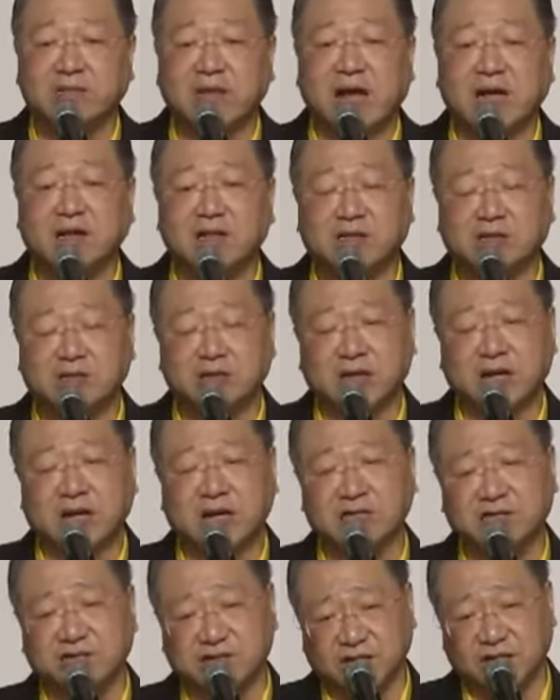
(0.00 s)
但是
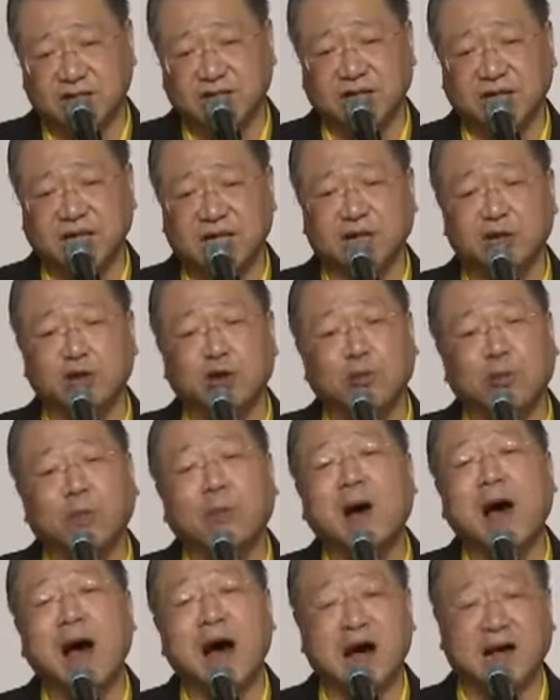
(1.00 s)
呢心里呢又
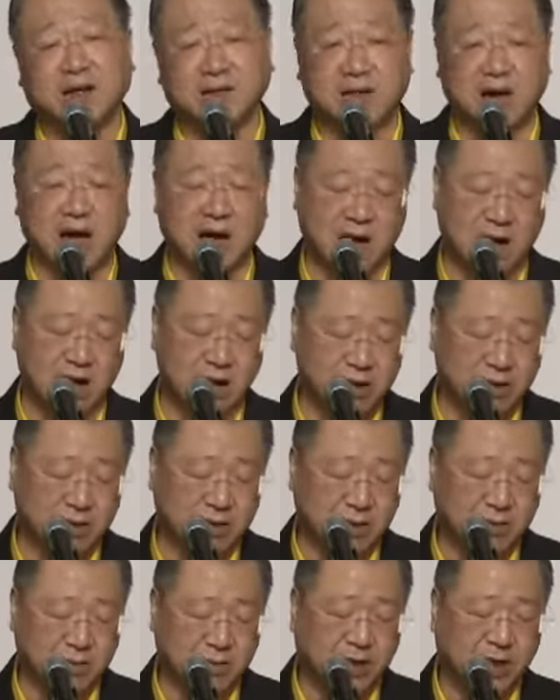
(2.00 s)
怕他，
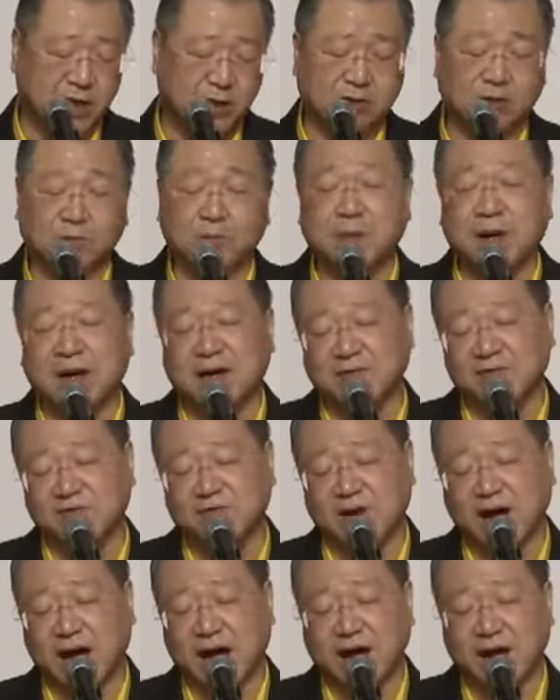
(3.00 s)
没有办
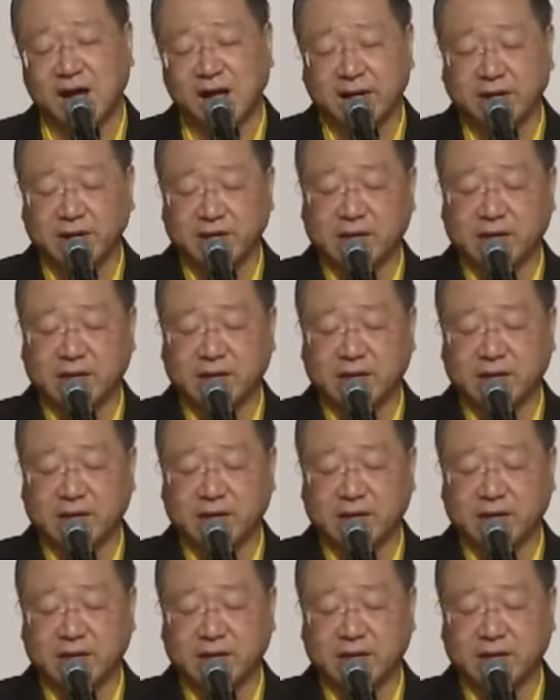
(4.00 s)
法。